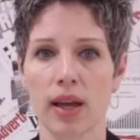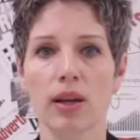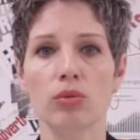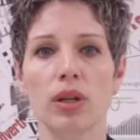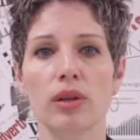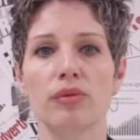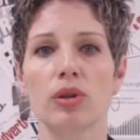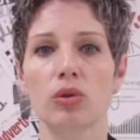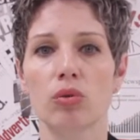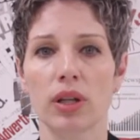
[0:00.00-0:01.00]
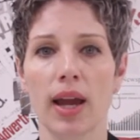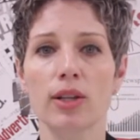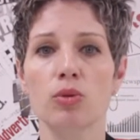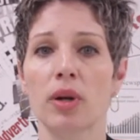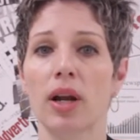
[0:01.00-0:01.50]
Tenha o telefone do
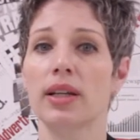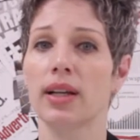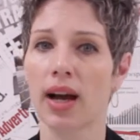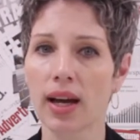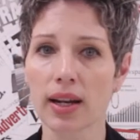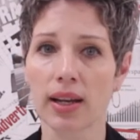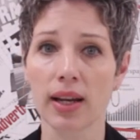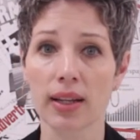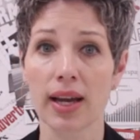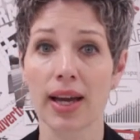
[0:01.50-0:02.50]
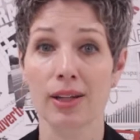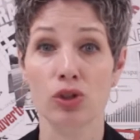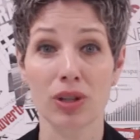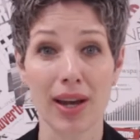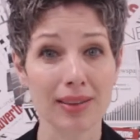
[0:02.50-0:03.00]
cliente para ligar a ele,
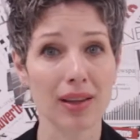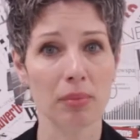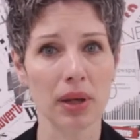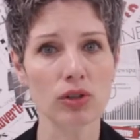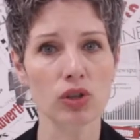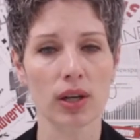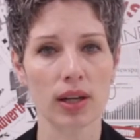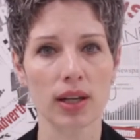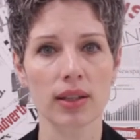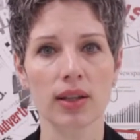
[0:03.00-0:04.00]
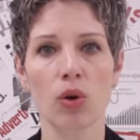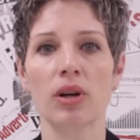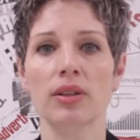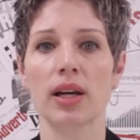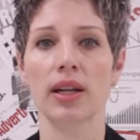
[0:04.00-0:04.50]
diretamente a ele, não
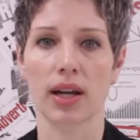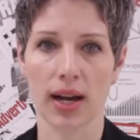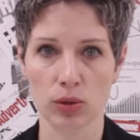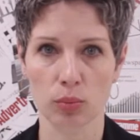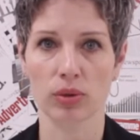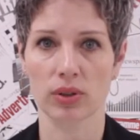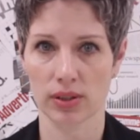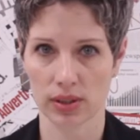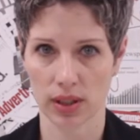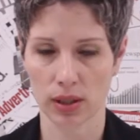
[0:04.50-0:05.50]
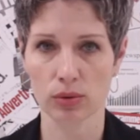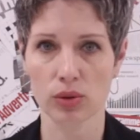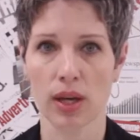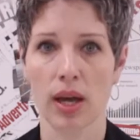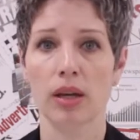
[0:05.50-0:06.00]
mandar recado por
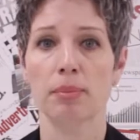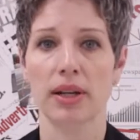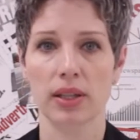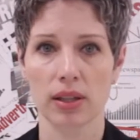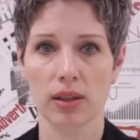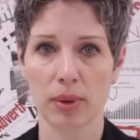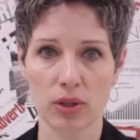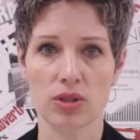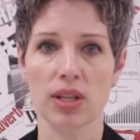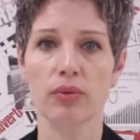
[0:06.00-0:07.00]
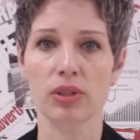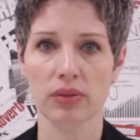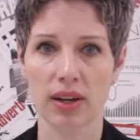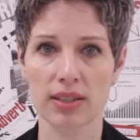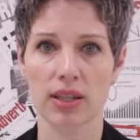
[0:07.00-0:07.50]
terceiros, para dizer que
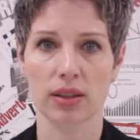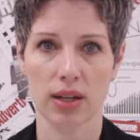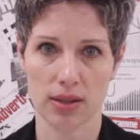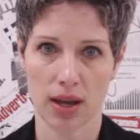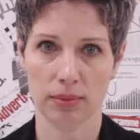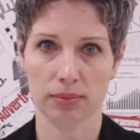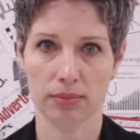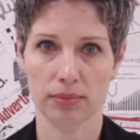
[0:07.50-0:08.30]
você vai se atrasar.